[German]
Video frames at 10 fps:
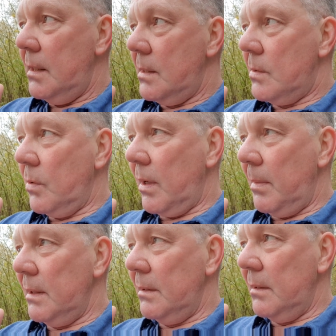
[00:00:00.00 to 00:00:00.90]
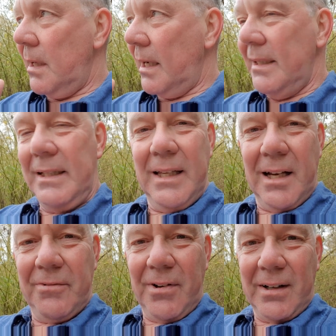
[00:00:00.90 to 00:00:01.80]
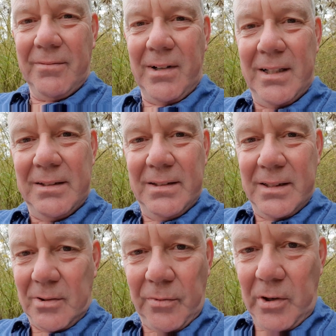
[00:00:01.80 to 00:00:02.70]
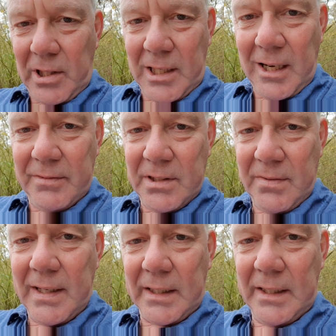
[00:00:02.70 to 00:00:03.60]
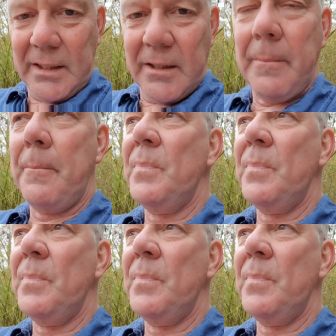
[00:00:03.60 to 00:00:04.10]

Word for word: so kann man eigentlich nicht anfangen, weil ist doch völlig klar, wie es weitergeht. Ne?